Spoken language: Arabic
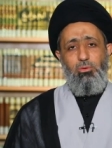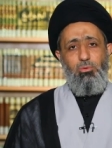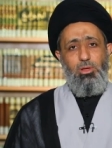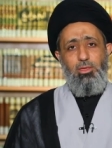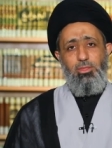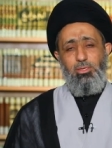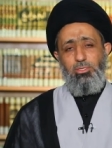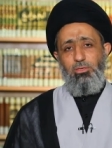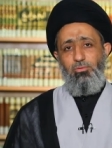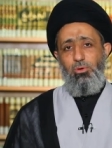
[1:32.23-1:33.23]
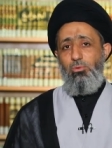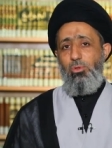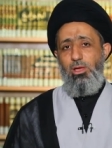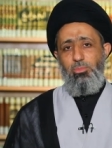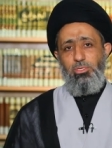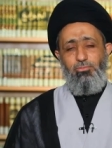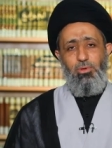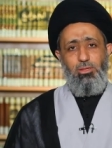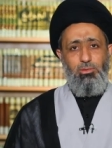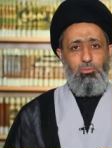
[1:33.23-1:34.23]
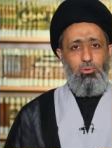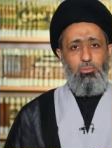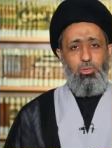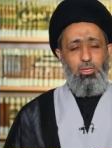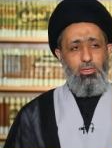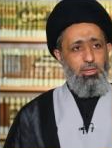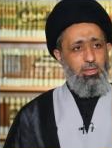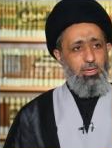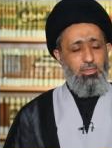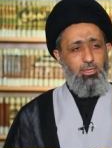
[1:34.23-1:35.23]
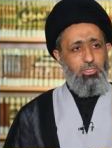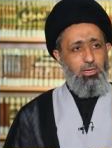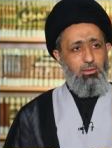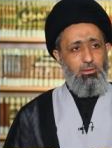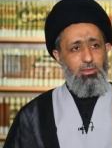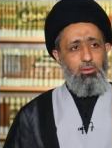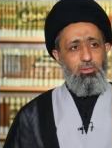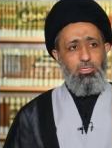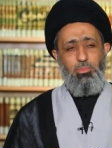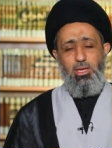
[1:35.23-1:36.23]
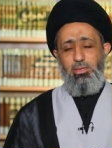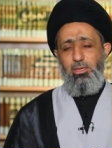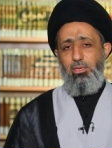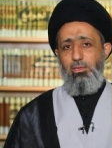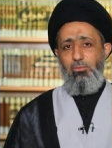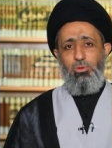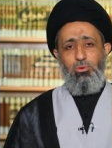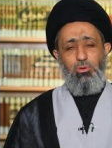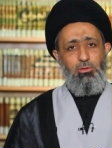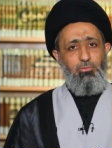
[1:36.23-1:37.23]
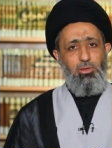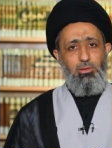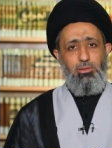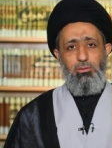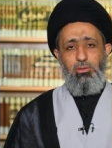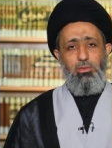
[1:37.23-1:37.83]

وهذه صفة أولى من صفات المؤمنين أنك تجعل الله نصب عينيك في كل فعل